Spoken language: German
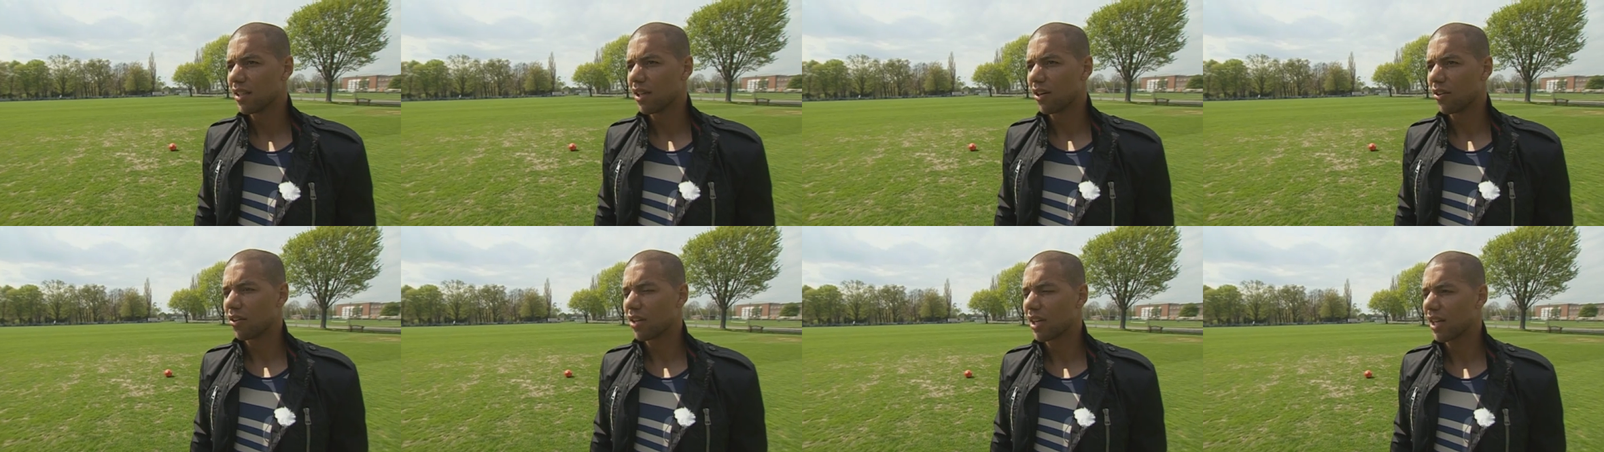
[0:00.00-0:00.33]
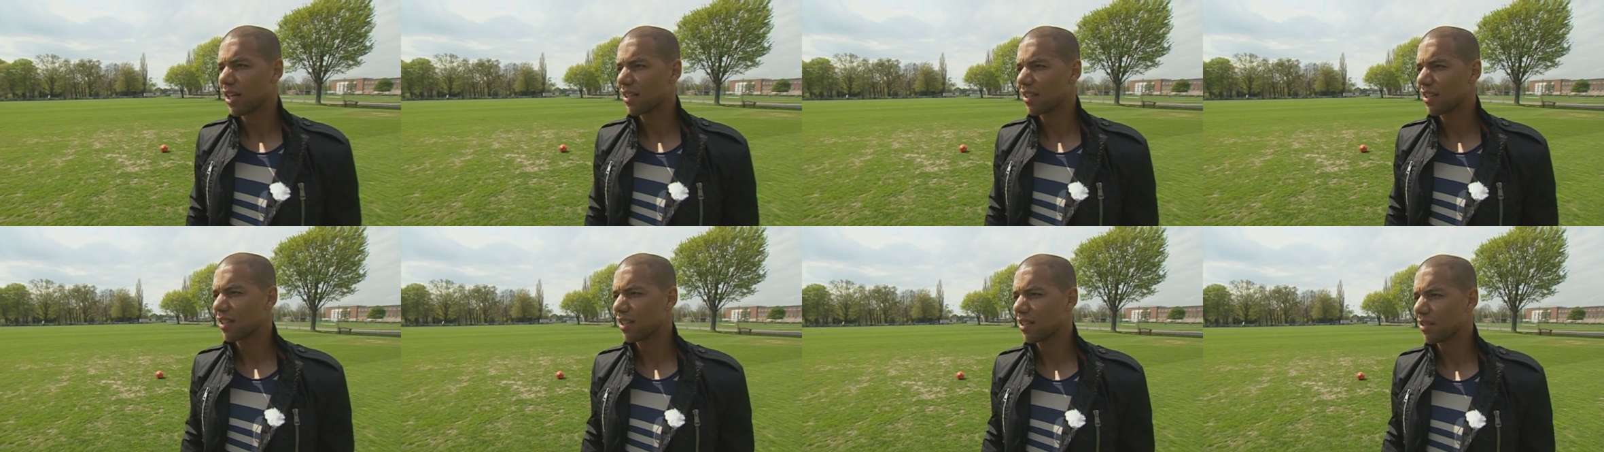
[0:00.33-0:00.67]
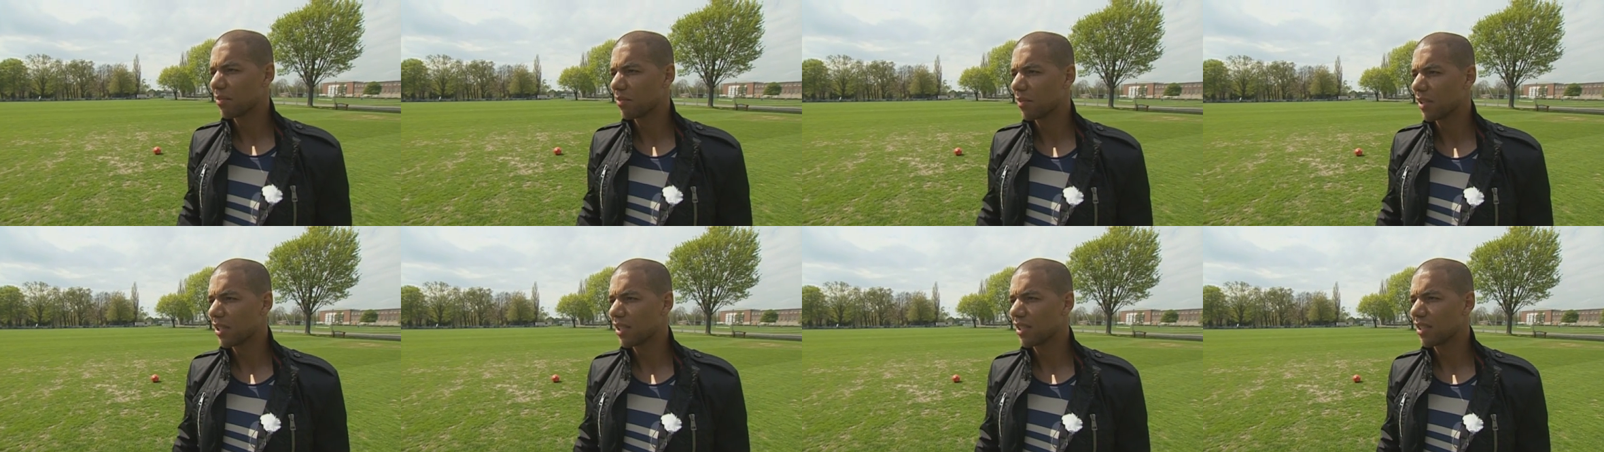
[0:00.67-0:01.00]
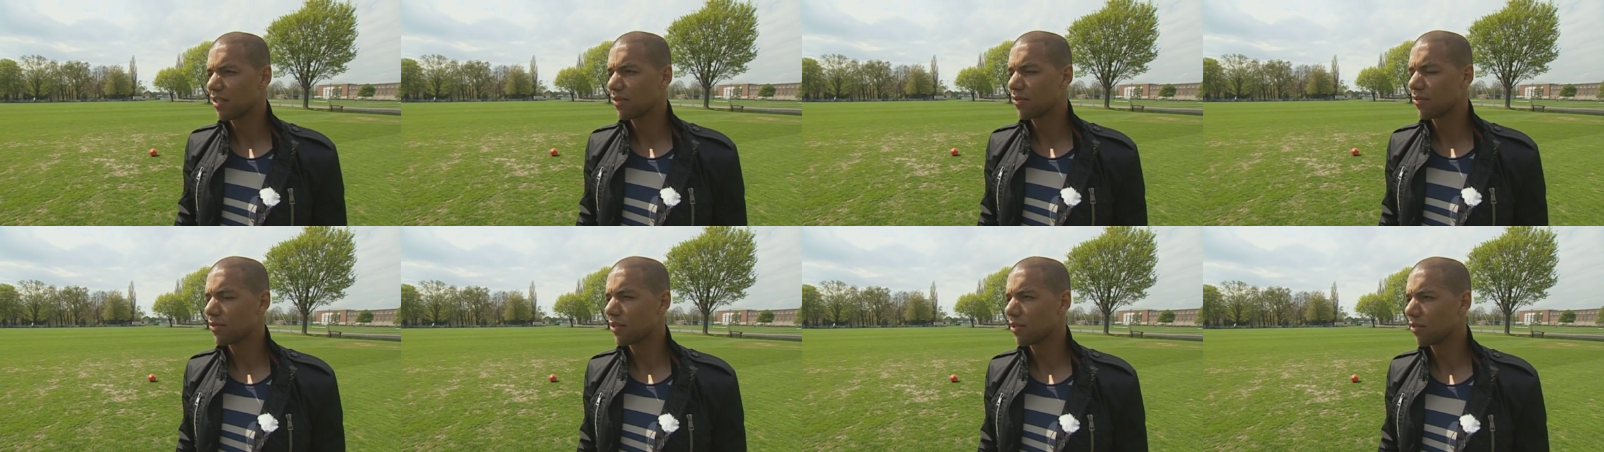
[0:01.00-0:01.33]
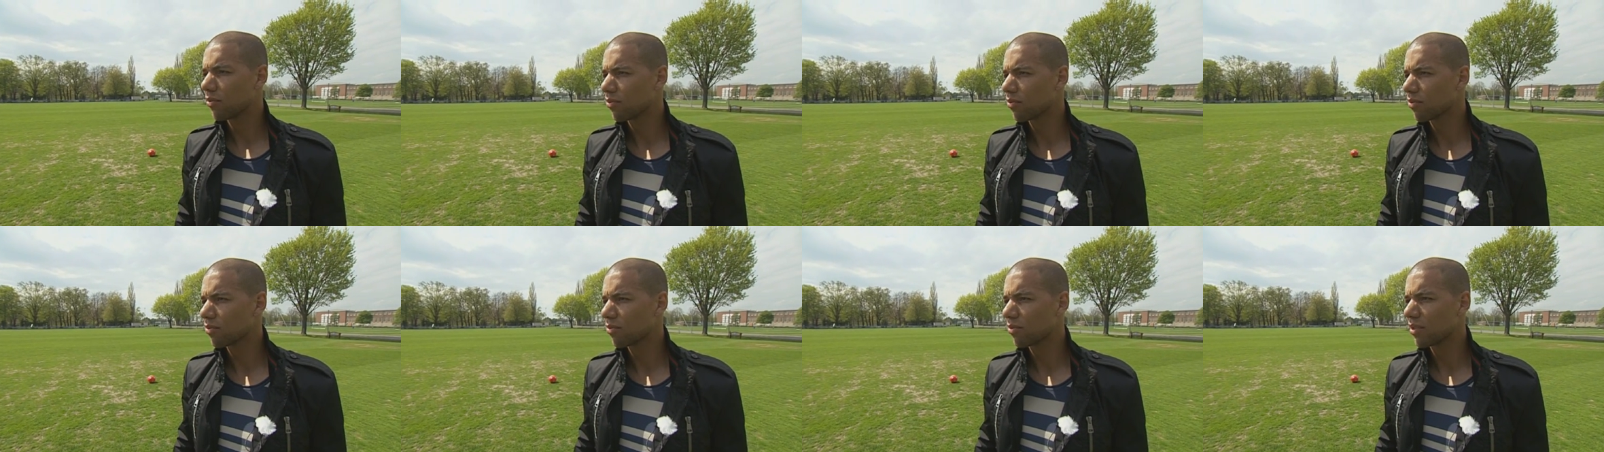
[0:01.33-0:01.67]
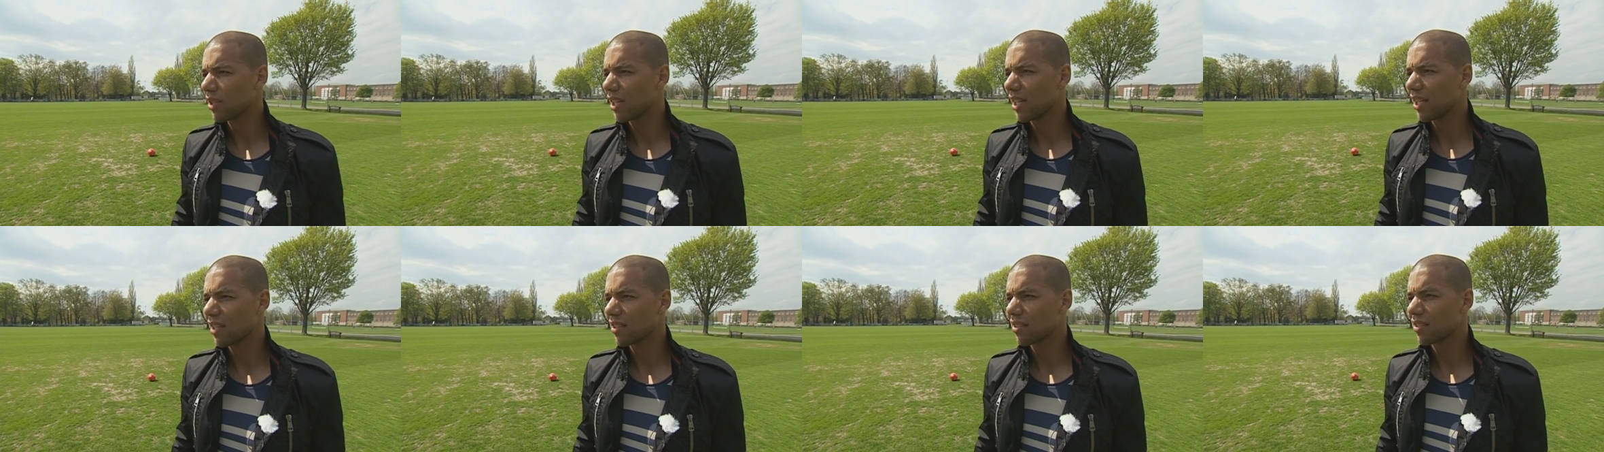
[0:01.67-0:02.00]
auch gerade hier in Berlin viel
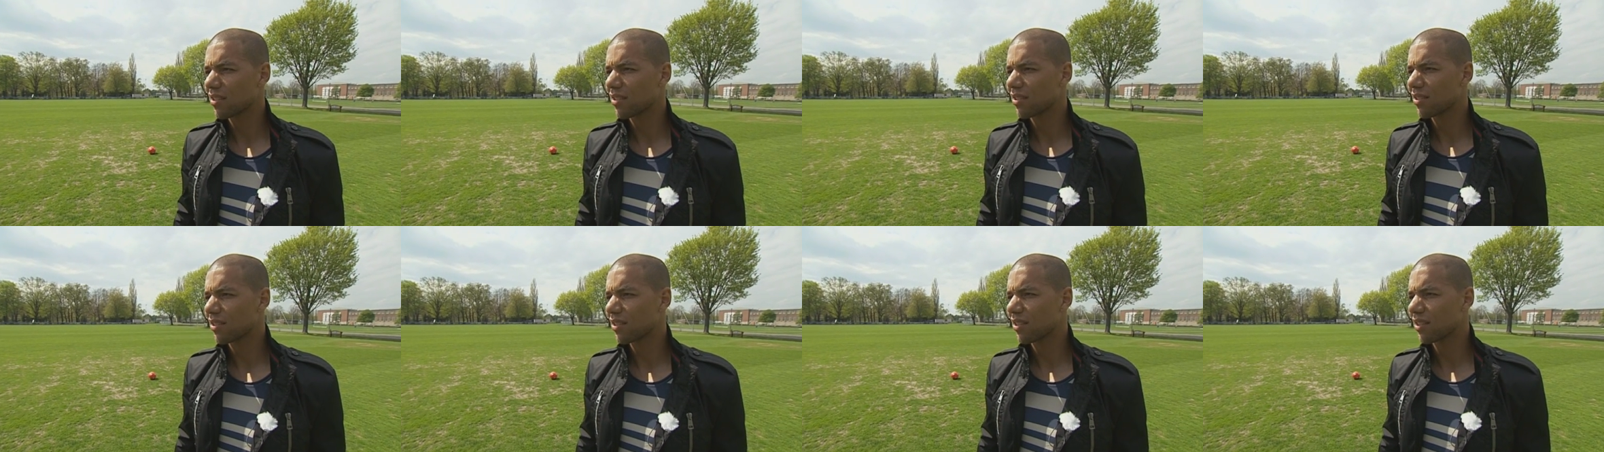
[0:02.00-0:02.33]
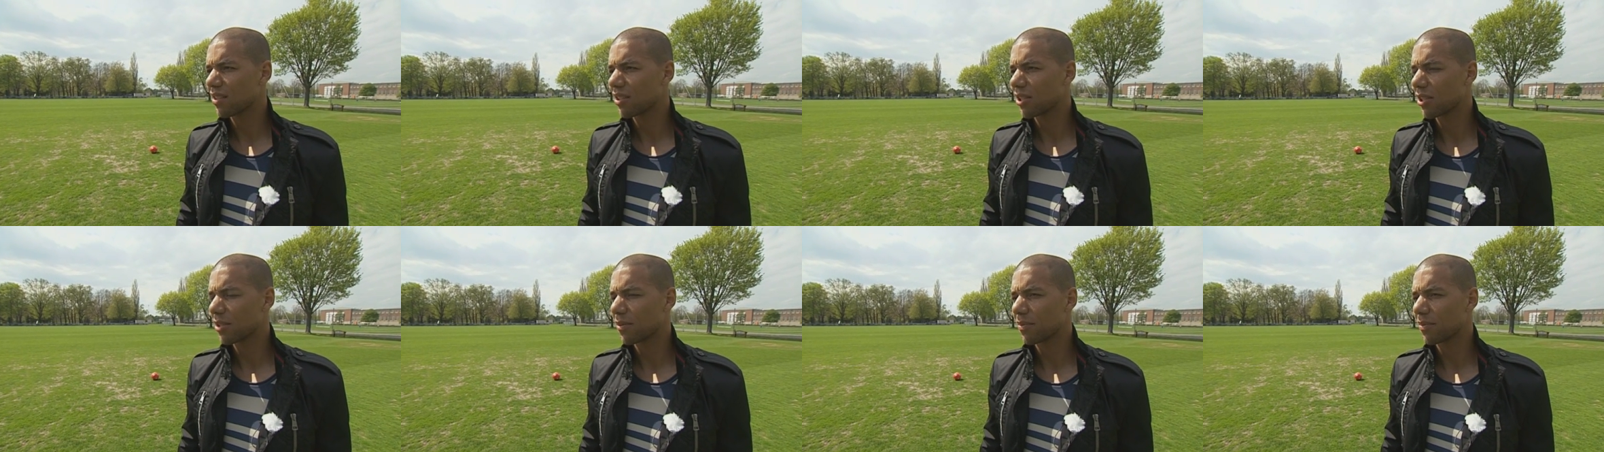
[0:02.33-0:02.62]
Unruhe herrschte.